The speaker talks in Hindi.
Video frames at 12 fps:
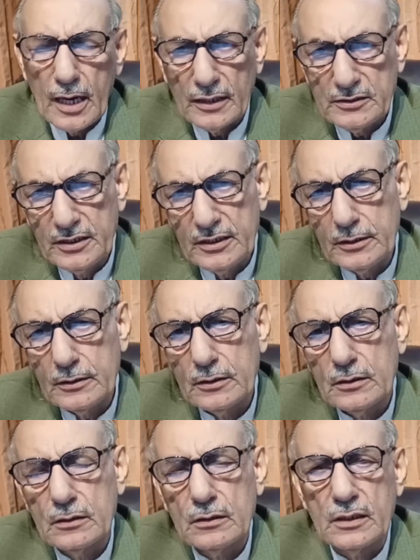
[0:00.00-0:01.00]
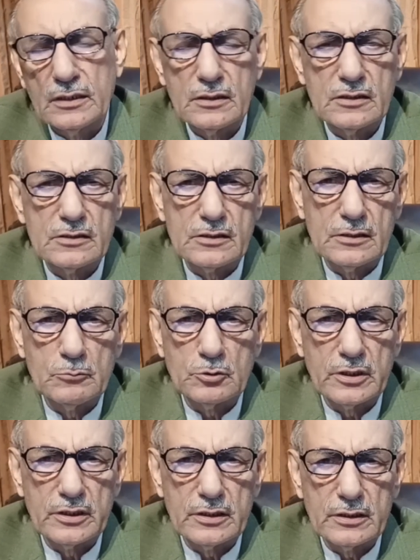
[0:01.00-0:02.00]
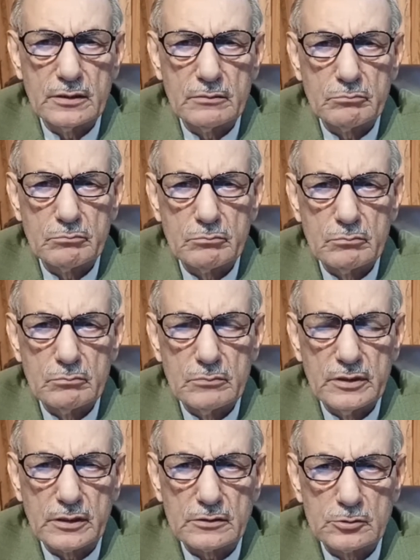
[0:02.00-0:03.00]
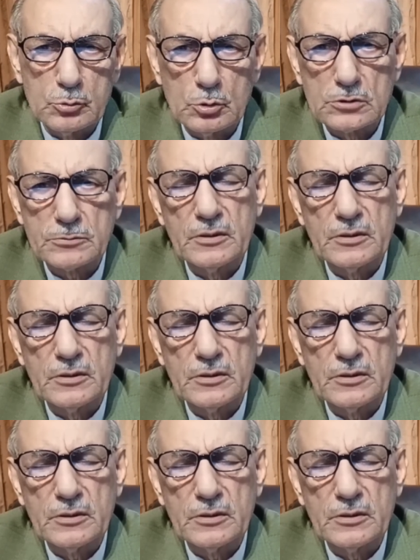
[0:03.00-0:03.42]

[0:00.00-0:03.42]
आज ही लंदन से मुझे एक सोर्स